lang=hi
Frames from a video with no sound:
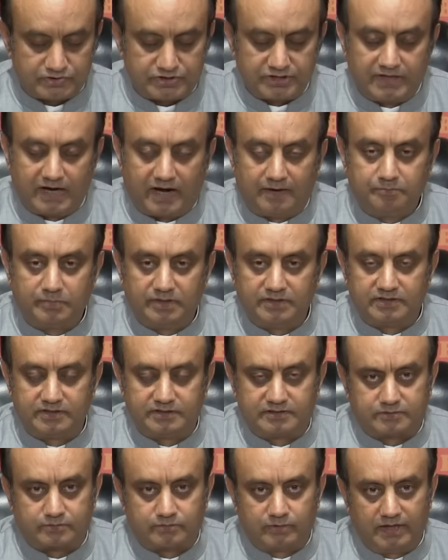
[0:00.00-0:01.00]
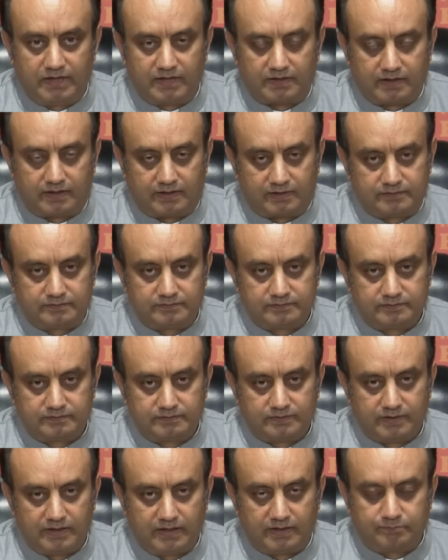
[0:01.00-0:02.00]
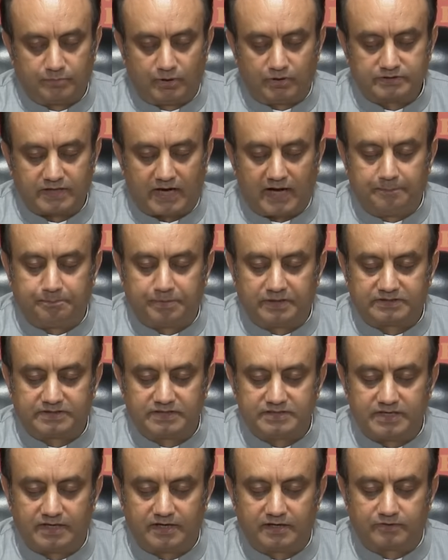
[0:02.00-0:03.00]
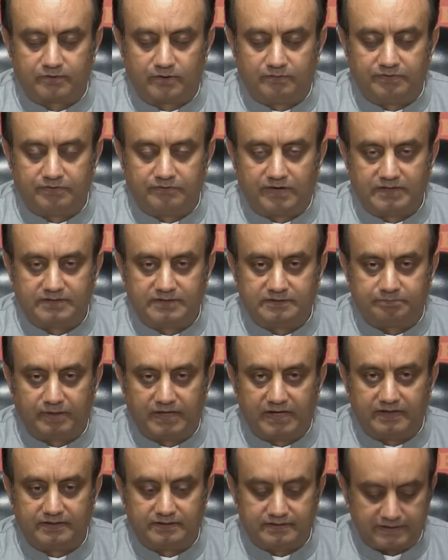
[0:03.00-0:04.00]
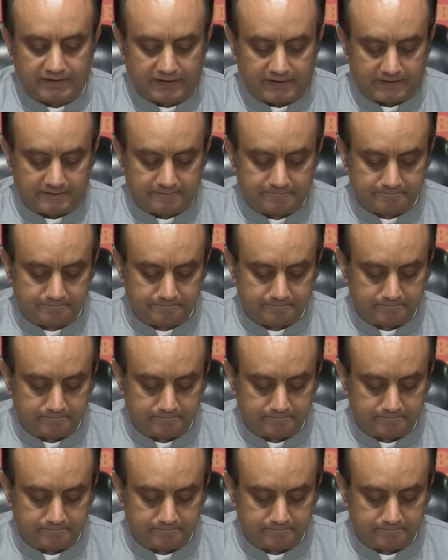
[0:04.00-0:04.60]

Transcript: श्री राम मंदिर को लेकर एक बहुत आपत्तिजनक और विवादित बयान दिया है